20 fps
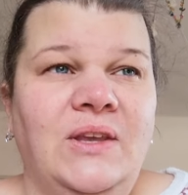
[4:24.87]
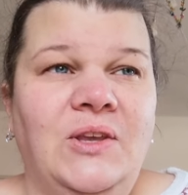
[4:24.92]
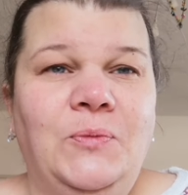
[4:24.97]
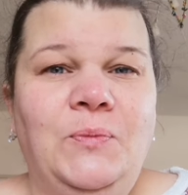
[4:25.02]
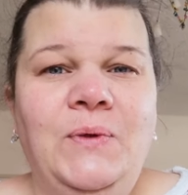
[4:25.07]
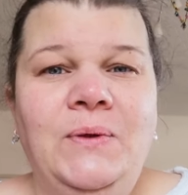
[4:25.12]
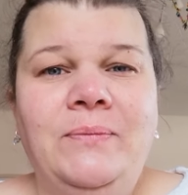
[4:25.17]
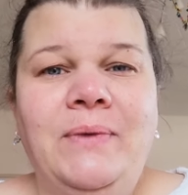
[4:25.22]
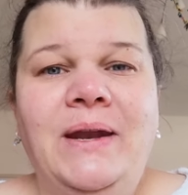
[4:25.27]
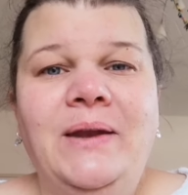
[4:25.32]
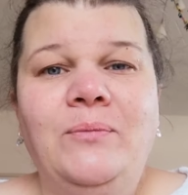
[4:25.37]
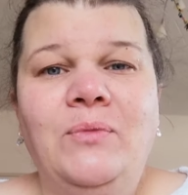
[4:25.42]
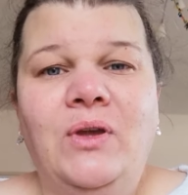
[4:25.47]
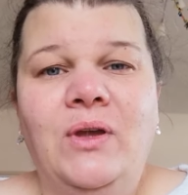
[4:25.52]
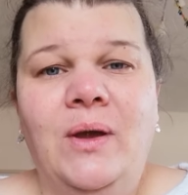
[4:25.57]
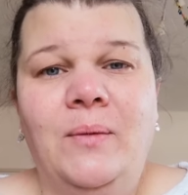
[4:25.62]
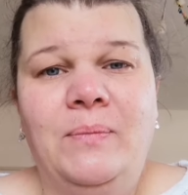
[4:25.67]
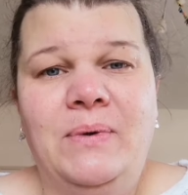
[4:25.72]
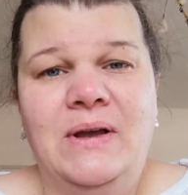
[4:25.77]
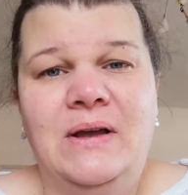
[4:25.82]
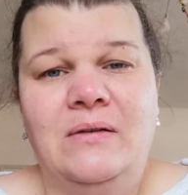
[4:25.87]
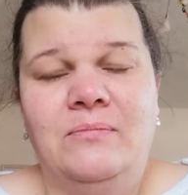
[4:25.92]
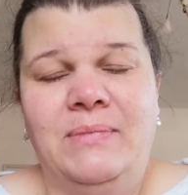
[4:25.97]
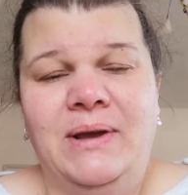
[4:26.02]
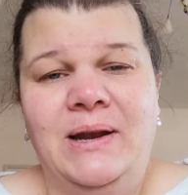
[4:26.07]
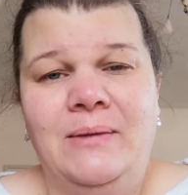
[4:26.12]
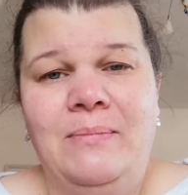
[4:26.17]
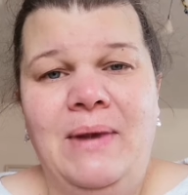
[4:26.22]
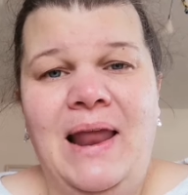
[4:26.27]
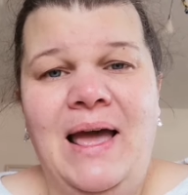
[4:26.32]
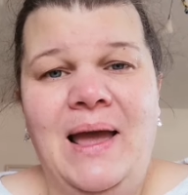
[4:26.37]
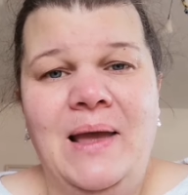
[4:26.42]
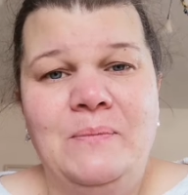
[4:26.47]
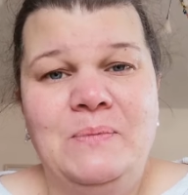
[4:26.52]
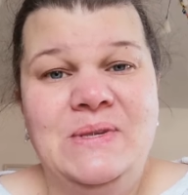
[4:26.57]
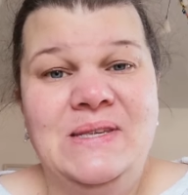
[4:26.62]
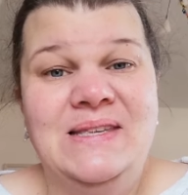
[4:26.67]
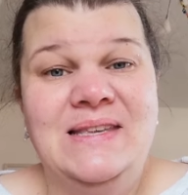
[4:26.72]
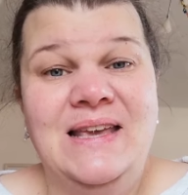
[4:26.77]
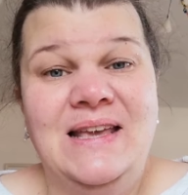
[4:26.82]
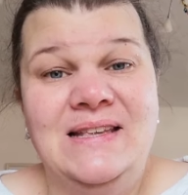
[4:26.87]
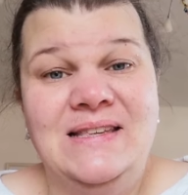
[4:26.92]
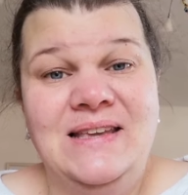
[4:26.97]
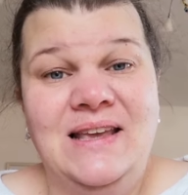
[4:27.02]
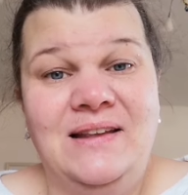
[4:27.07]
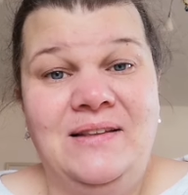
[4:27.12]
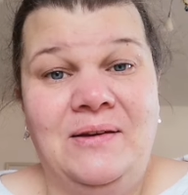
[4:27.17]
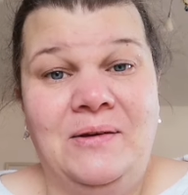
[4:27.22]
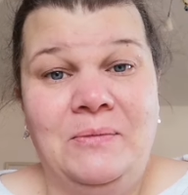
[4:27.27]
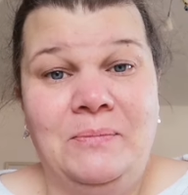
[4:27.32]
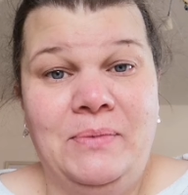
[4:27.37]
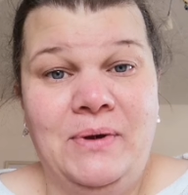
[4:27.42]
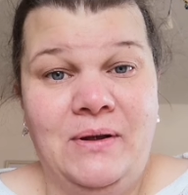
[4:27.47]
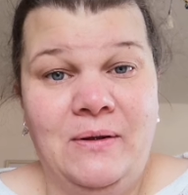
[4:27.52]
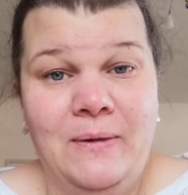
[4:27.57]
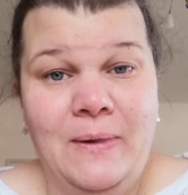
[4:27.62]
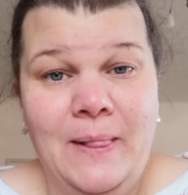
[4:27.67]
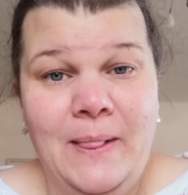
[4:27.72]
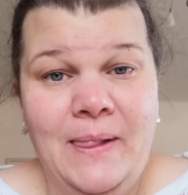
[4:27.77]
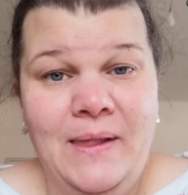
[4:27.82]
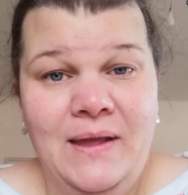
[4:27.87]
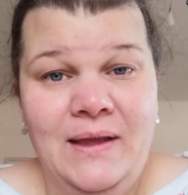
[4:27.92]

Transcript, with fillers: ich bin meinem Körper, meinem Leib sehr, sehr dankbar,